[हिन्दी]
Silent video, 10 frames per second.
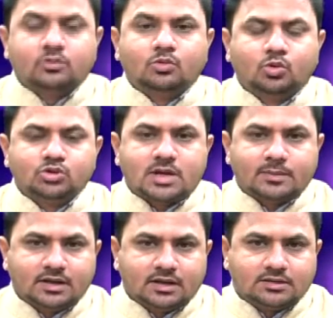उनको
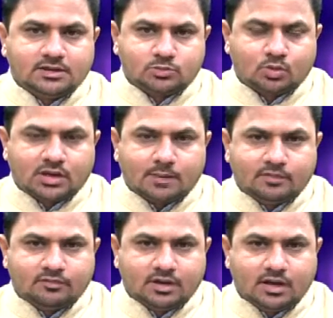शामिल कर लेते हैं इस प्रोग्राम में
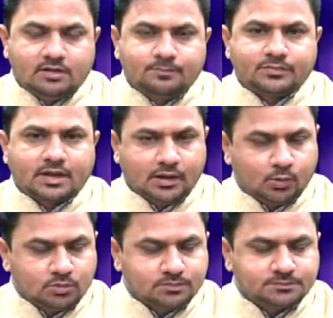फिलहाल हेलो
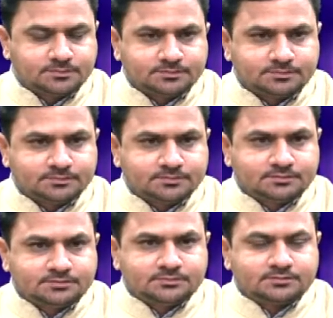
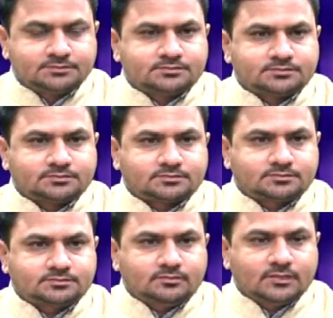हेलो
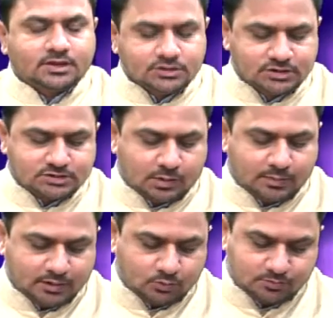जी सलाम
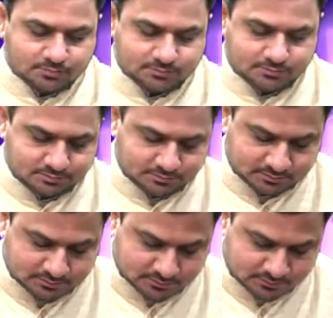
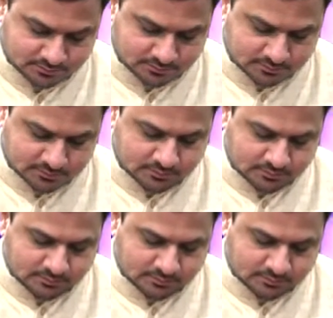हाँ,